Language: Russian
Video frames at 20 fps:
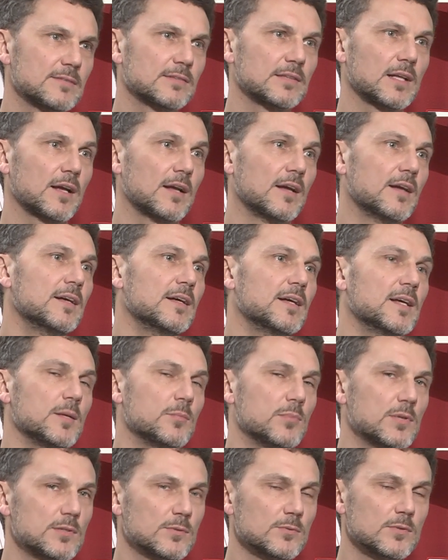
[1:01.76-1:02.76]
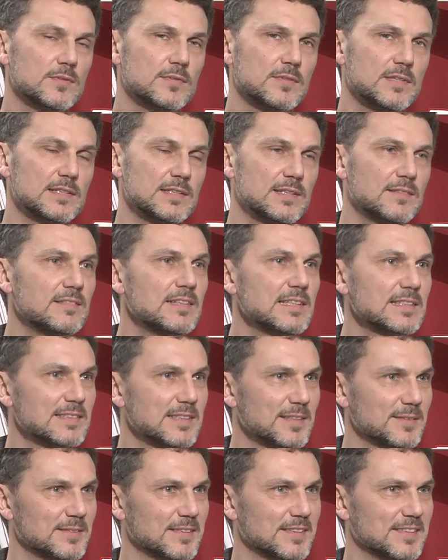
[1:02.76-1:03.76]
вот так присутствие
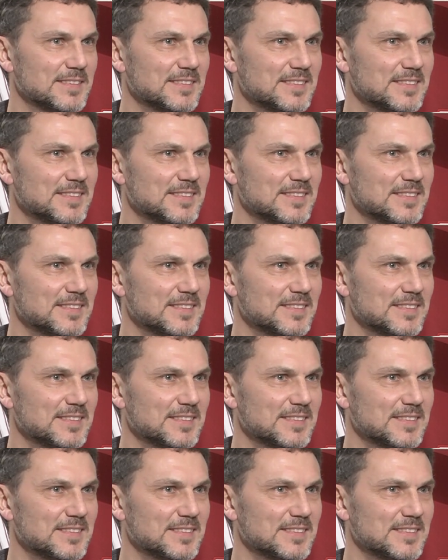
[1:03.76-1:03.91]
Сильвестрова